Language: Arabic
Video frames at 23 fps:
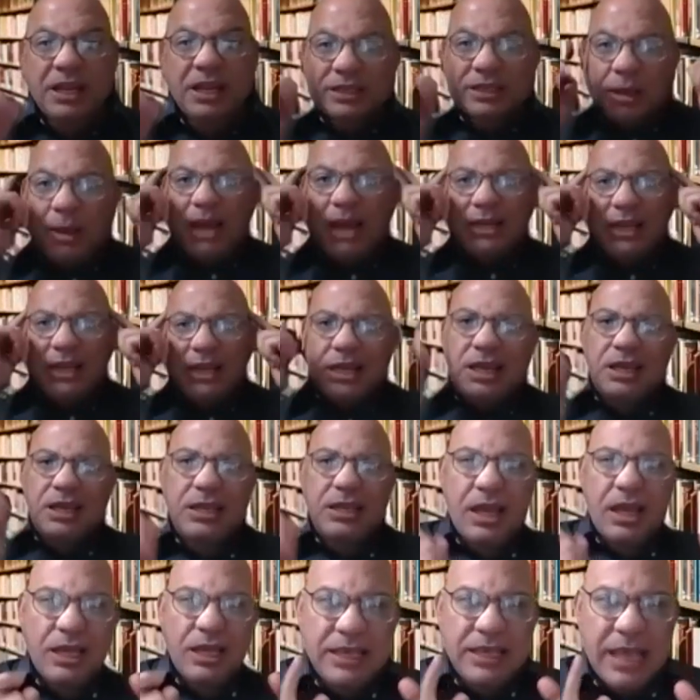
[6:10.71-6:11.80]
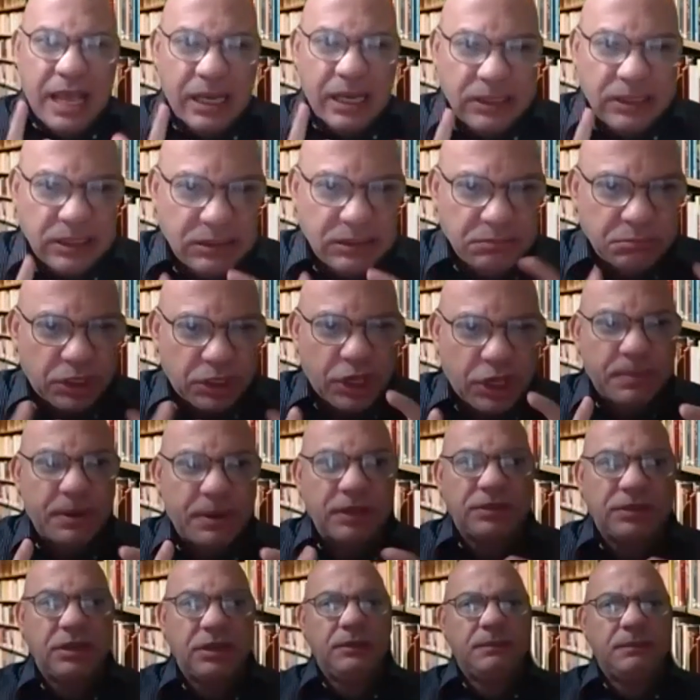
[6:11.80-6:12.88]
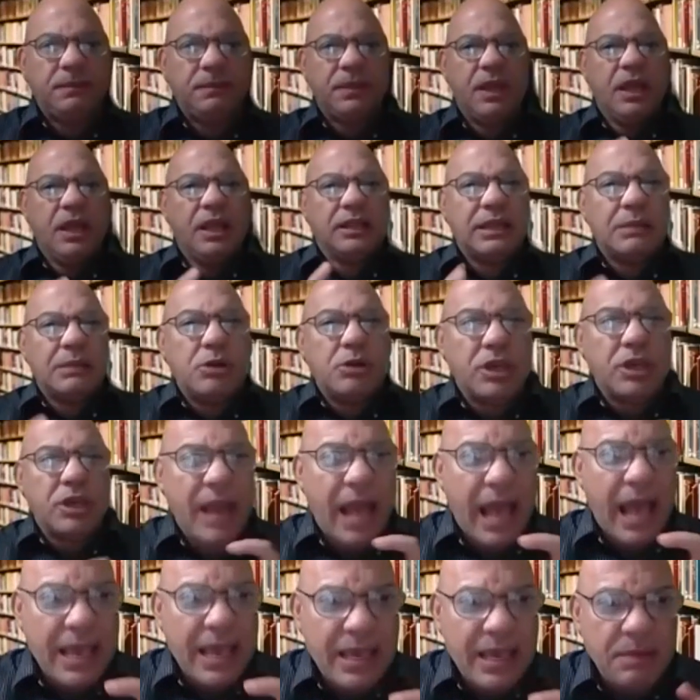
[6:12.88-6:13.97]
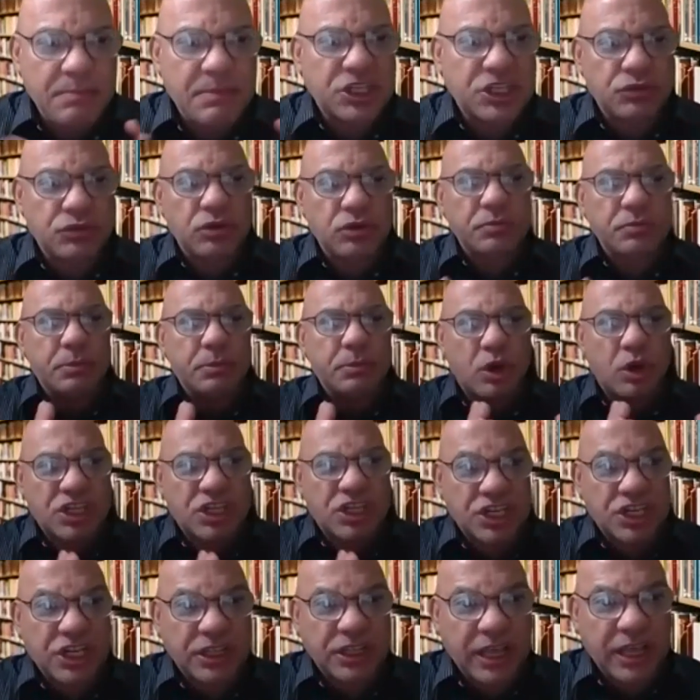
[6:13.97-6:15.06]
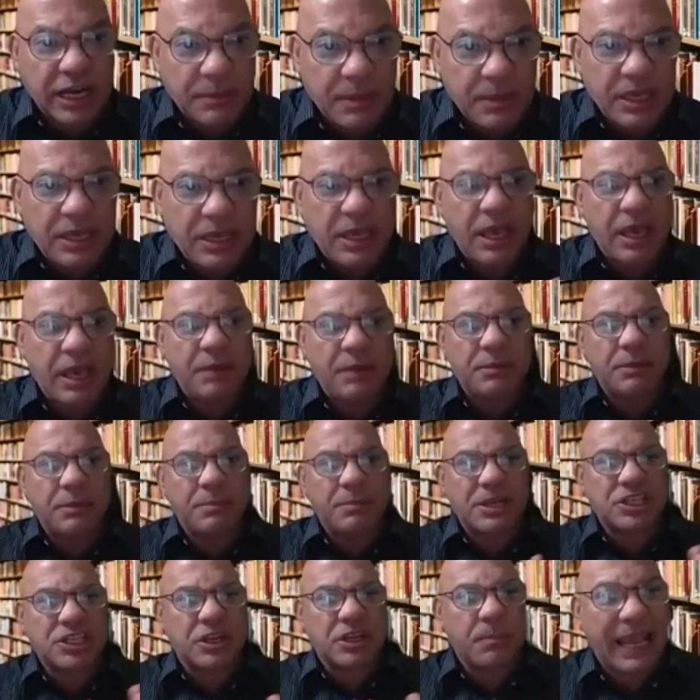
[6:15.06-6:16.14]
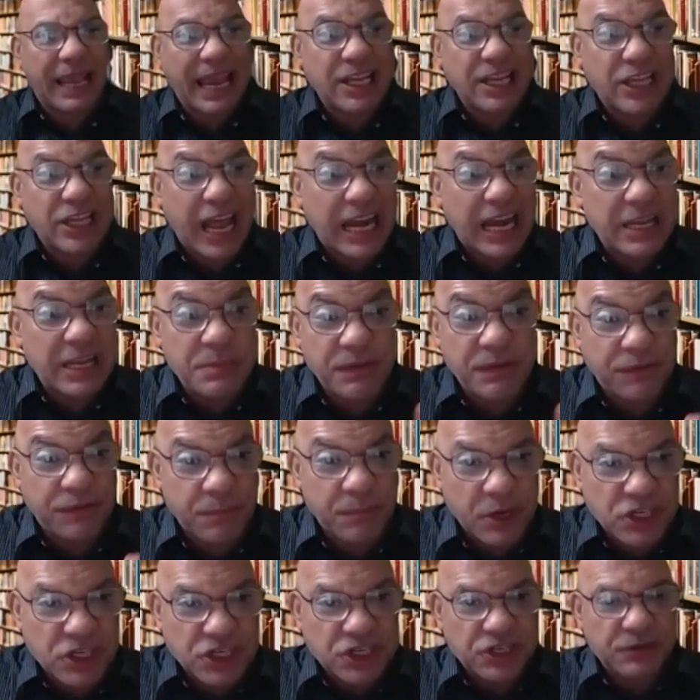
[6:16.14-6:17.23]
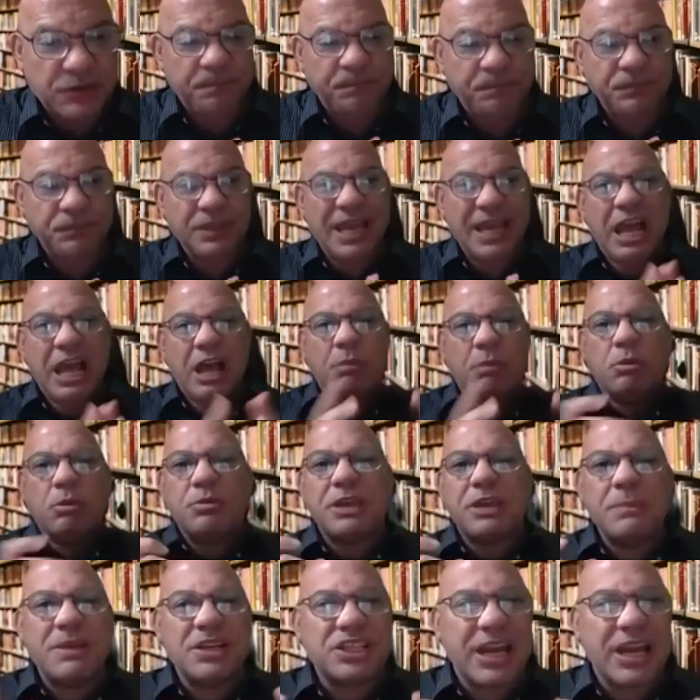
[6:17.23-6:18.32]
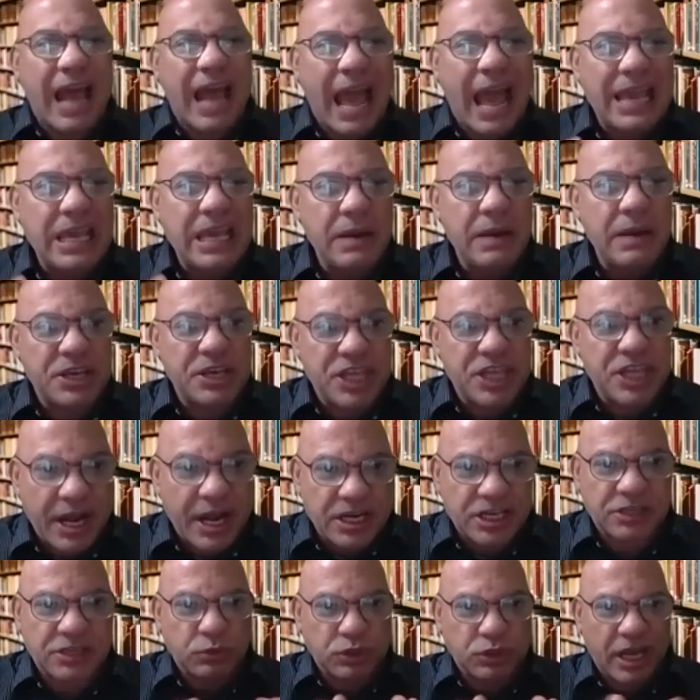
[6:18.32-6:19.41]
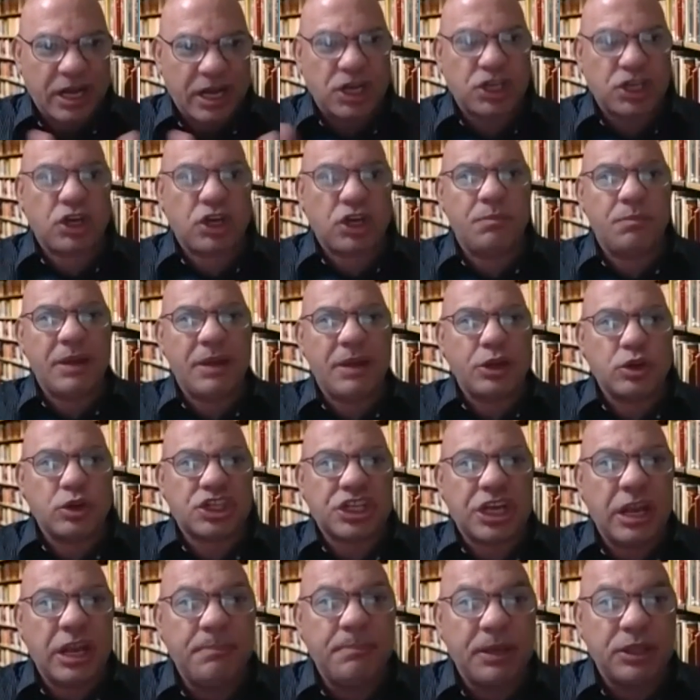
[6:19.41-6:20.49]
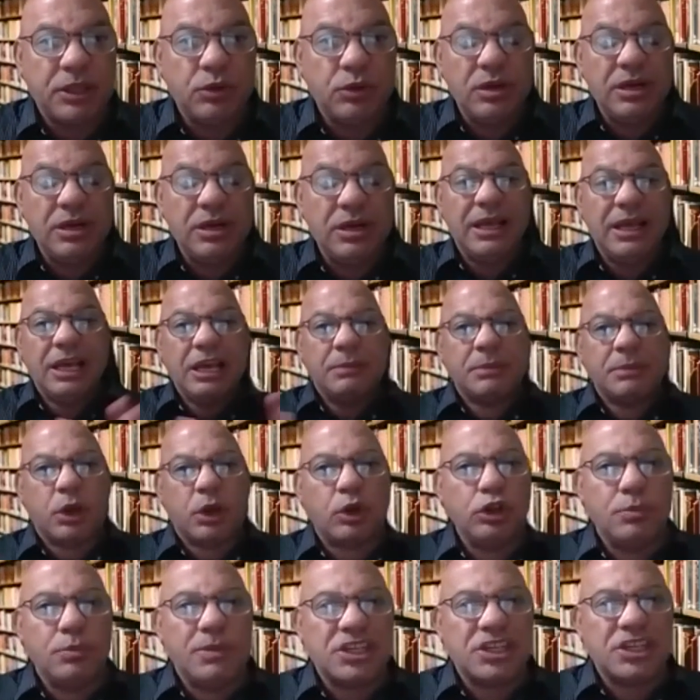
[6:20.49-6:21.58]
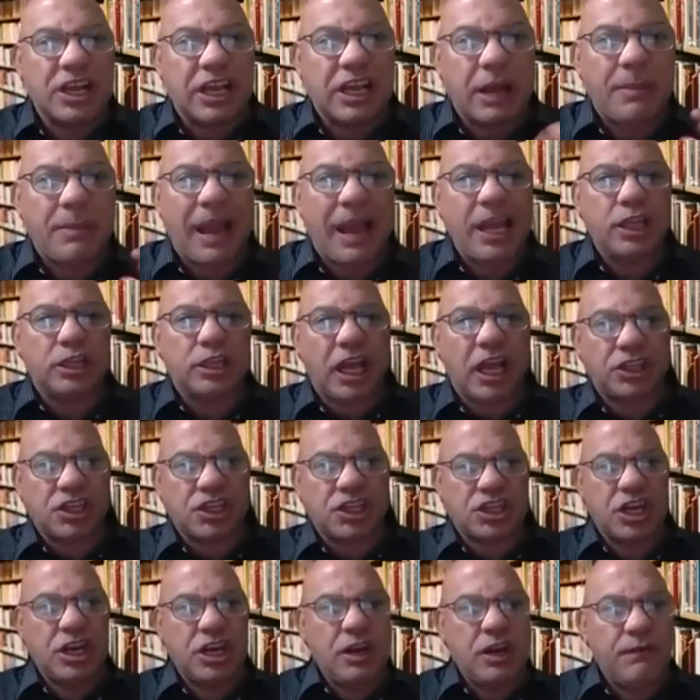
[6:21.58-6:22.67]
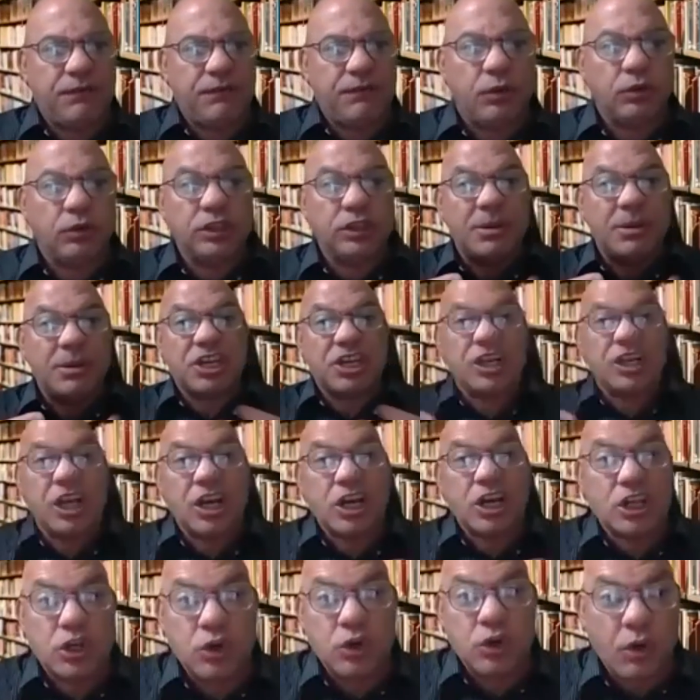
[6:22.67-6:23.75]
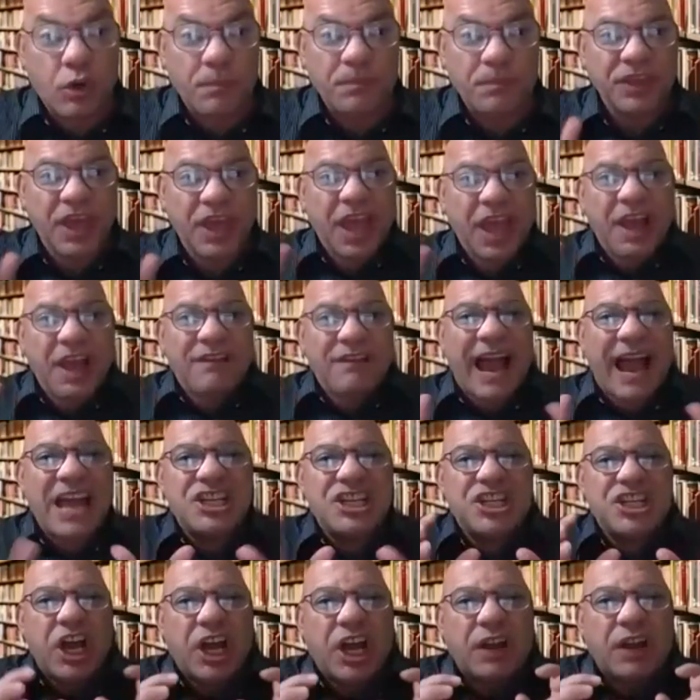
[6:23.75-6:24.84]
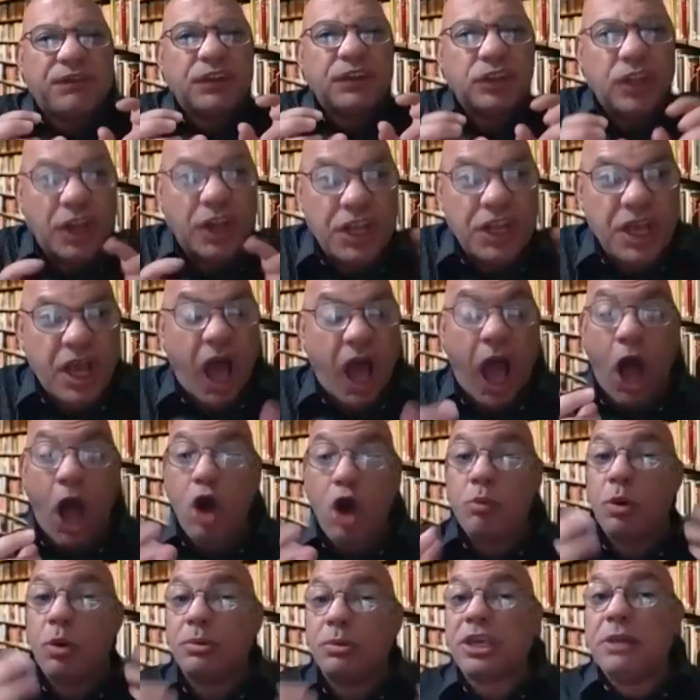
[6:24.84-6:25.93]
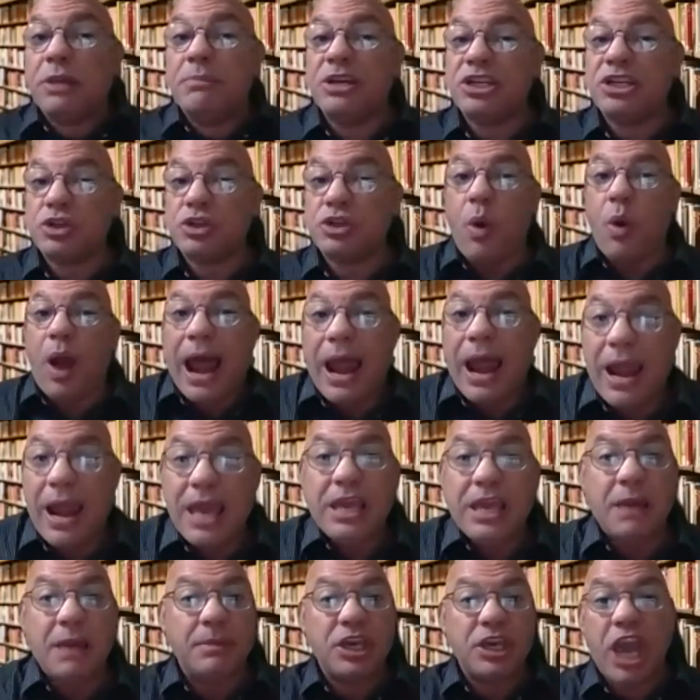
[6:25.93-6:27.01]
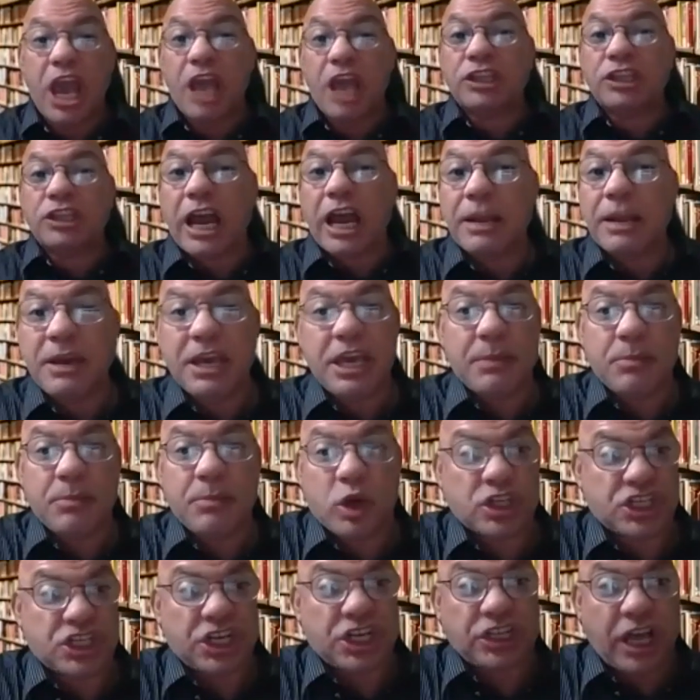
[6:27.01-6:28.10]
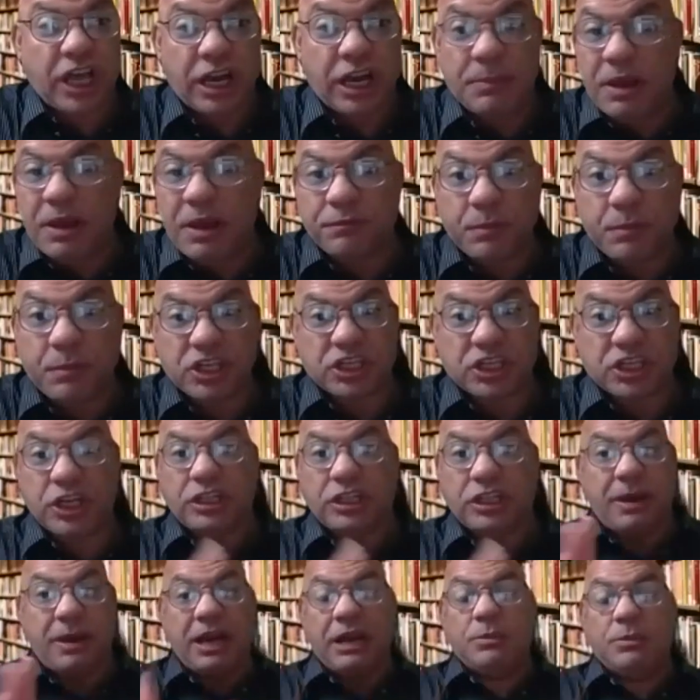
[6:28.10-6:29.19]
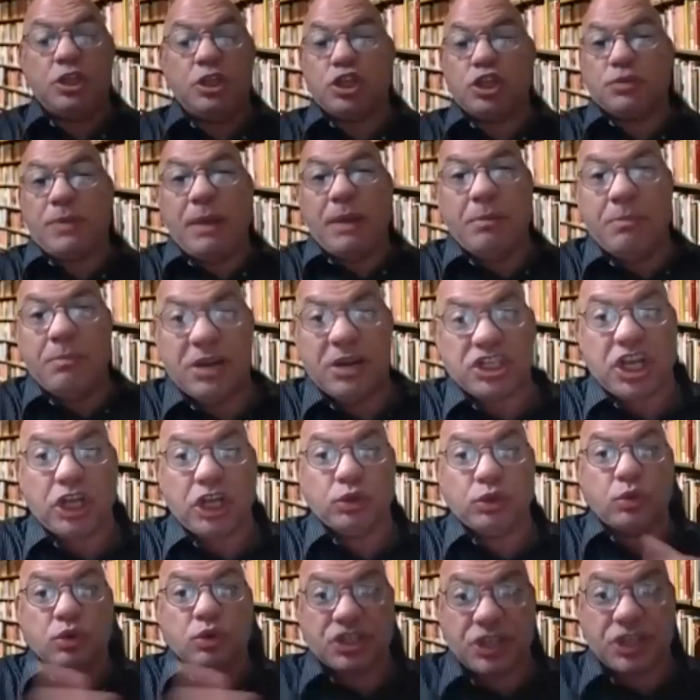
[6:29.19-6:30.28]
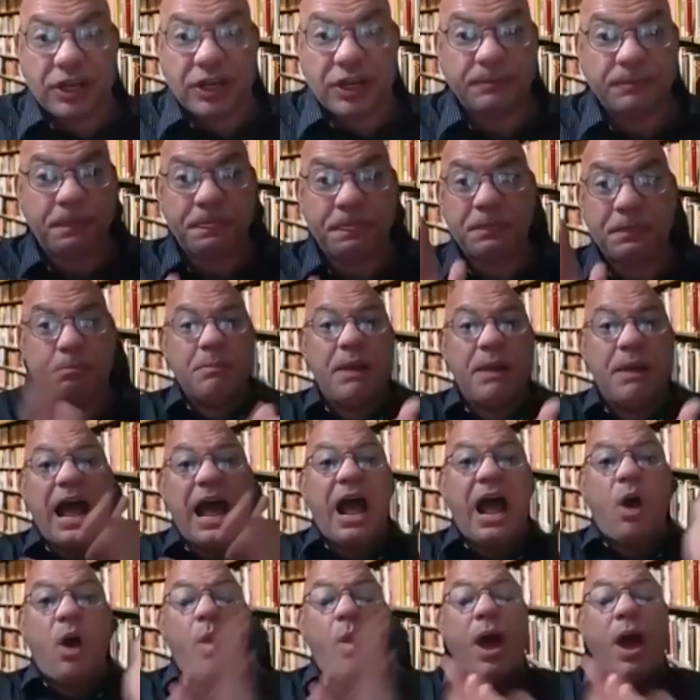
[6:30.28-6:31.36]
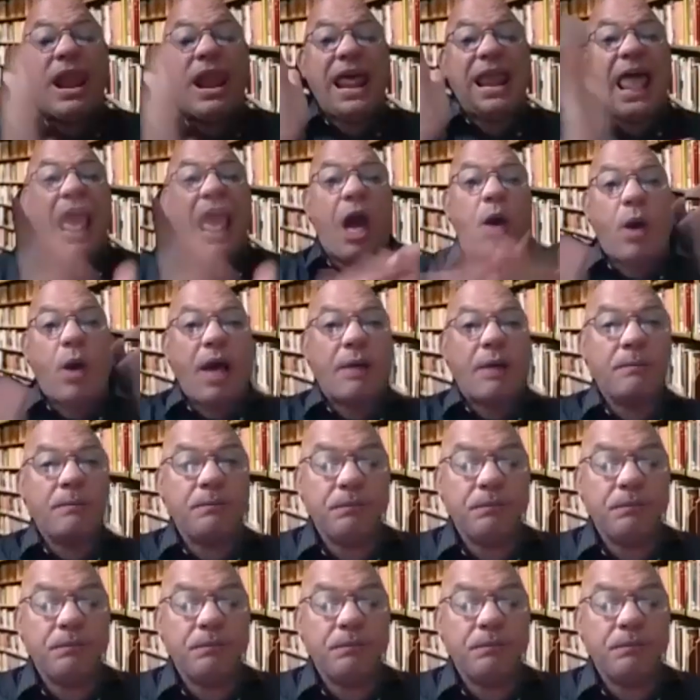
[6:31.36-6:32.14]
طبعا انا كده يعني بخبرتي ده ممكن عيل مسقوق من مؤسسه تعليميه من مثلا مكان تعليمي في مصر ممكن مثلا عيل بيدرس مدرس اللي هم النص لبه دول بياخد له مثلا كم عيل تحت السلم في اوضه مثلا يدرس لهم فعايز يعرف الطريقه او ممكن مسقوق عليا من جهه تعليميه مؤسسه تعليميه في مصر لان يعني طبعا اللي بيدرسوا معاهم من مصر خدوا كورسات ما ولا الهوا